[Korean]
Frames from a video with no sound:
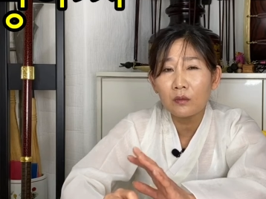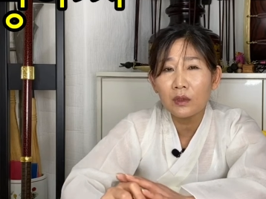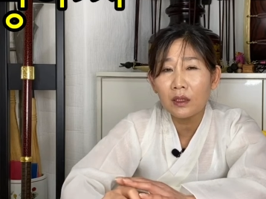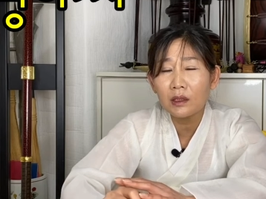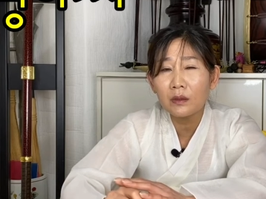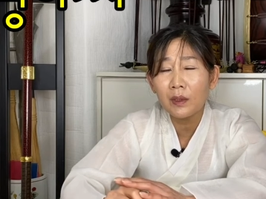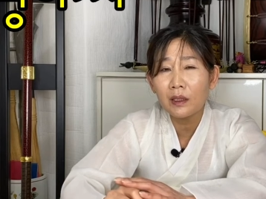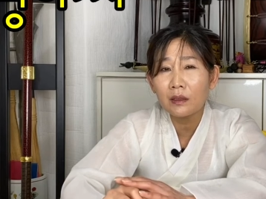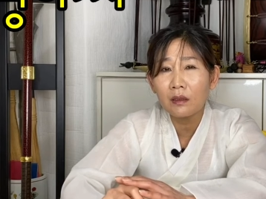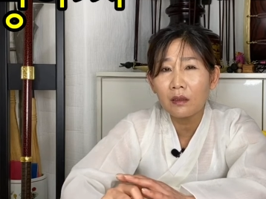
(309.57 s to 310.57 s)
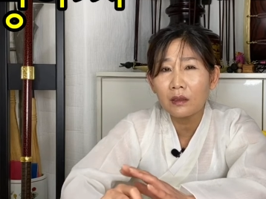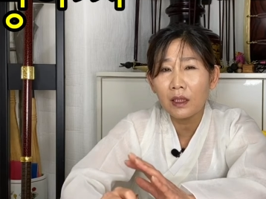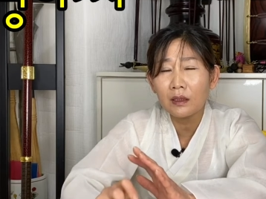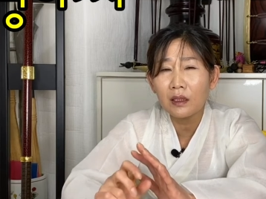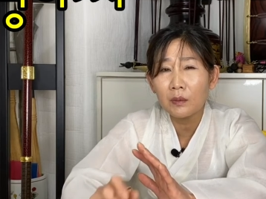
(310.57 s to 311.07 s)
부당집 네. 와서
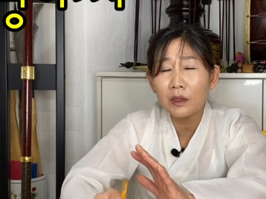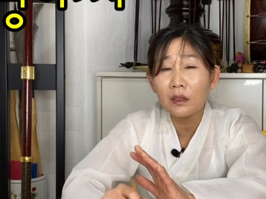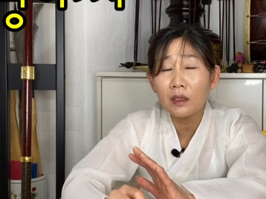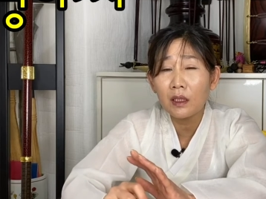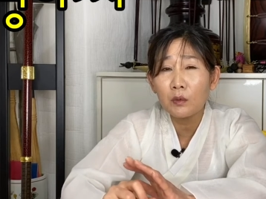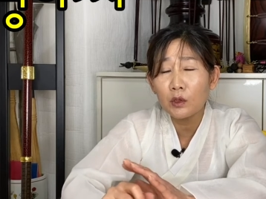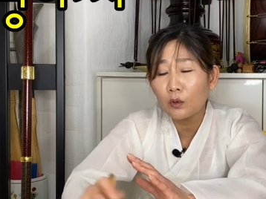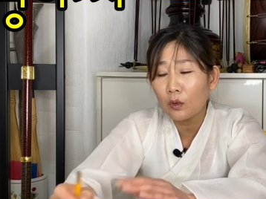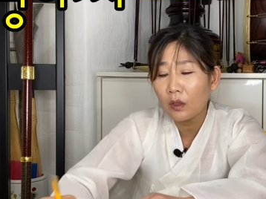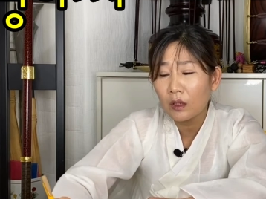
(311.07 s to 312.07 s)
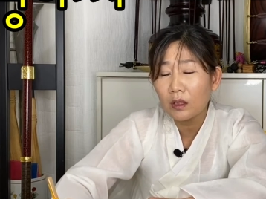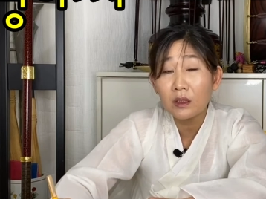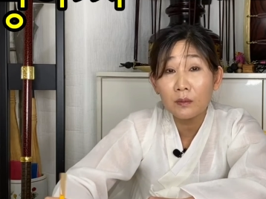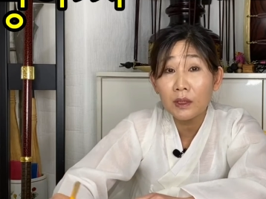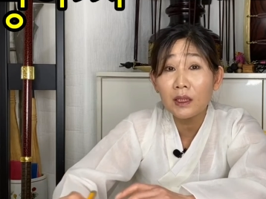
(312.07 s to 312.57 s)
다시 한번 생각해 보시고
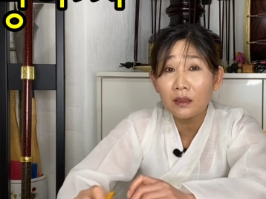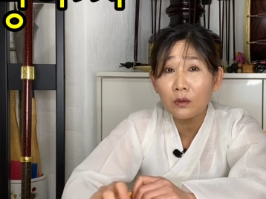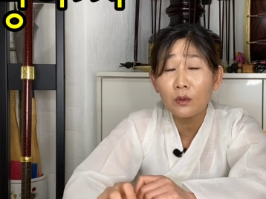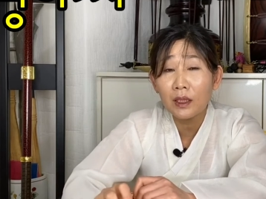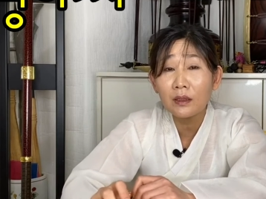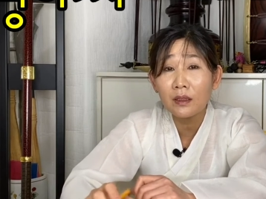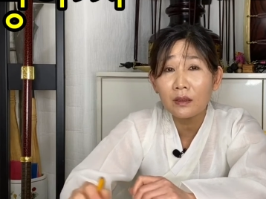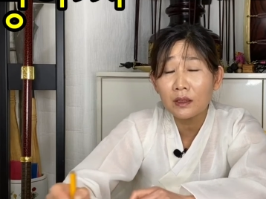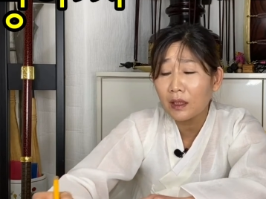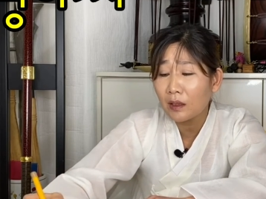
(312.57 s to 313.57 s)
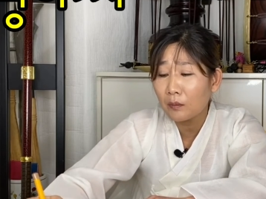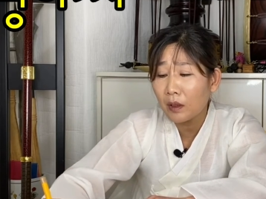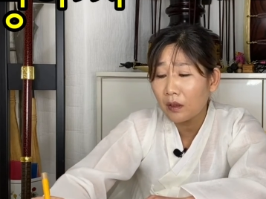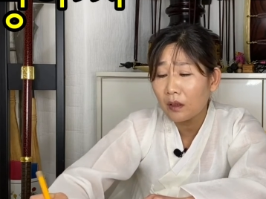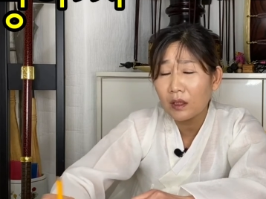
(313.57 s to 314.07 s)
여름 지나서 꼭 하셔요. 그때 한번
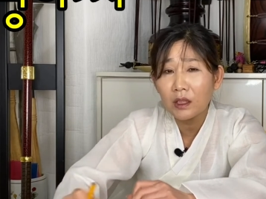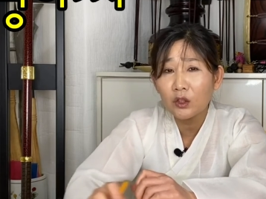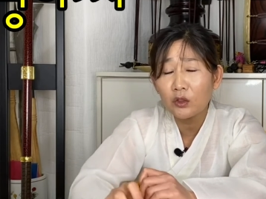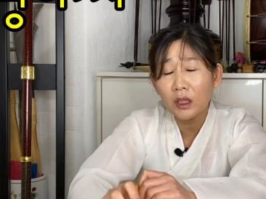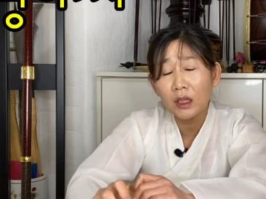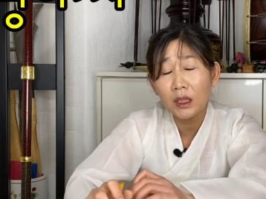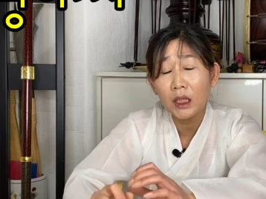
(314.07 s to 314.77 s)
아, 신청이.